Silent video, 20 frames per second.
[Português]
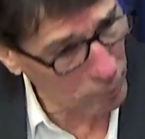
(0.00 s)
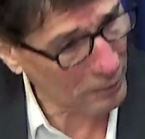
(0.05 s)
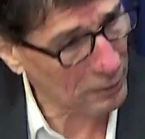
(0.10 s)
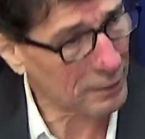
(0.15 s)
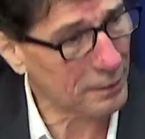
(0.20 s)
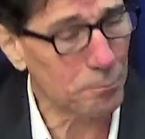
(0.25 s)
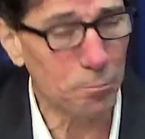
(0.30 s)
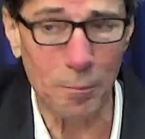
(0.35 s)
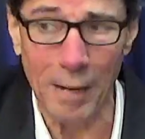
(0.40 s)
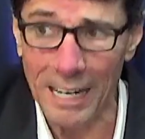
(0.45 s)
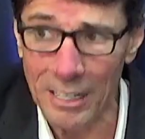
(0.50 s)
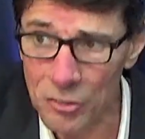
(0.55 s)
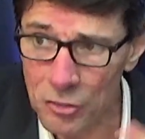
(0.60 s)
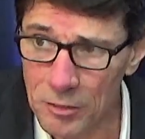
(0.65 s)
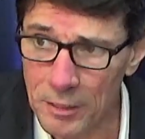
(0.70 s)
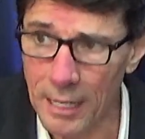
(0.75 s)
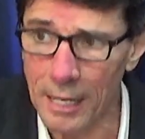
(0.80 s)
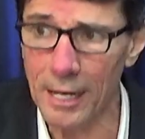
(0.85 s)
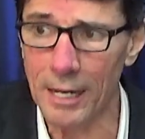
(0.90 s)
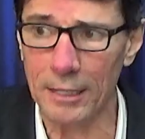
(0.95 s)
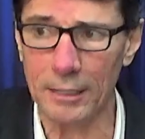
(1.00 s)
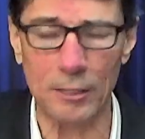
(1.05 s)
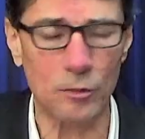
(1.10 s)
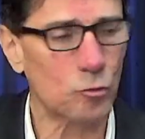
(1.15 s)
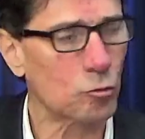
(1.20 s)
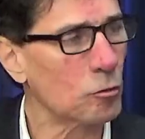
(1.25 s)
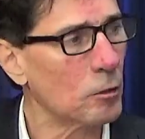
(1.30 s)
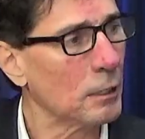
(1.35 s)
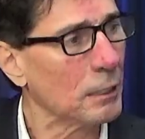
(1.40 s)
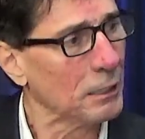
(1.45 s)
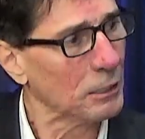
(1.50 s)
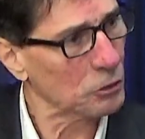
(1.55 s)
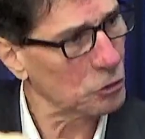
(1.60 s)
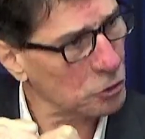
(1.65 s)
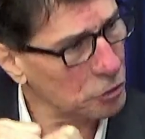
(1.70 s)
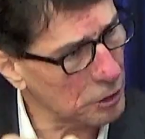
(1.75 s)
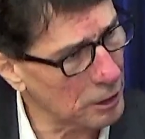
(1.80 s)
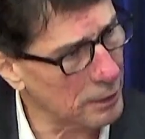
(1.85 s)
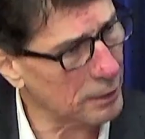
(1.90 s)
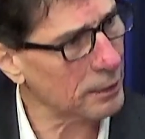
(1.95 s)
que mais cargas
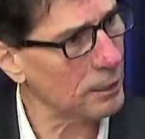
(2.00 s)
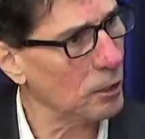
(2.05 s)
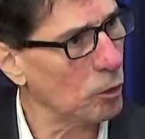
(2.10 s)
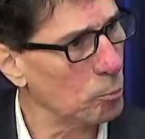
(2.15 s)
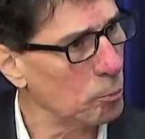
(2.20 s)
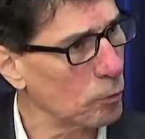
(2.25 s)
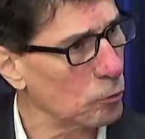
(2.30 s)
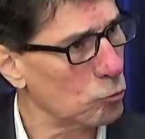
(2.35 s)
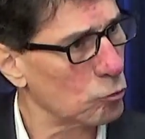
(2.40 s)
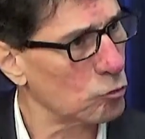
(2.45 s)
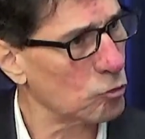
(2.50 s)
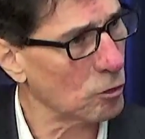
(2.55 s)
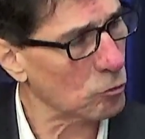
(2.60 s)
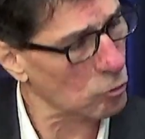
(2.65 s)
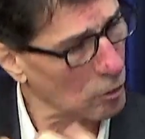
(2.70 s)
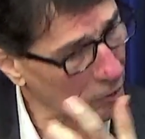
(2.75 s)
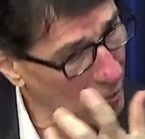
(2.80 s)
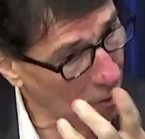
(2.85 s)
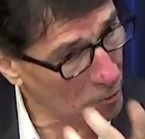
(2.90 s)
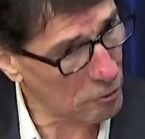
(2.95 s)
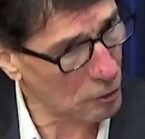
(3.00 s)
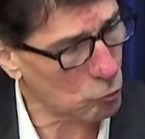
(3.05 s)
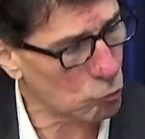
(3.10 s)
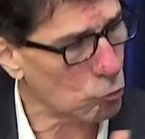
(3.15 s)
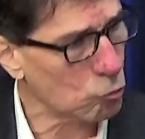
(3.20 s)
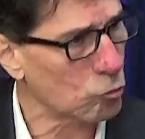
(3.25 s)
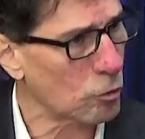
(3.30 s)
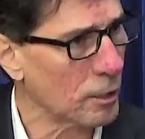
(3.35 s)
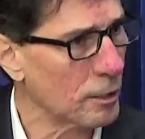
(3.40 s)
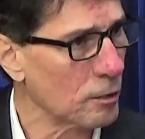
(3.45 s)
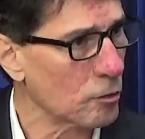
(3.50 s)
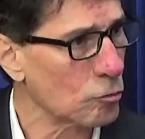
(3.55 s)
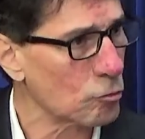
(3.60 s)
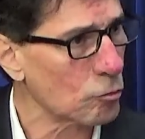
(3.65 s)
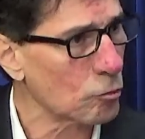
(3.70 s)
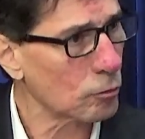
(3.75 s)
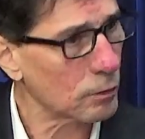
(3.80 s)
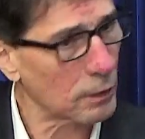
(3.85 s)
cheguem ao Porto de Santos através dos trens? O que,